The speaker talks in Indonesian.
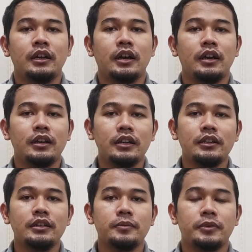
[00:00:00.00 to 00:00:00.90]
karena
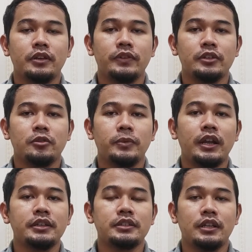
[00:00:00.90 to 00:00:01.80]
dia prefektur
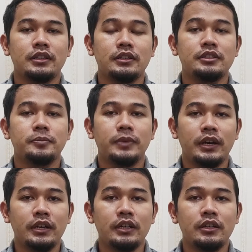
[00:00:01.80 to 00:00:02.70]
paling selatan di
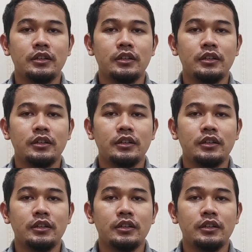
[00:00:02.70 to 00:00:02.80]
Jepang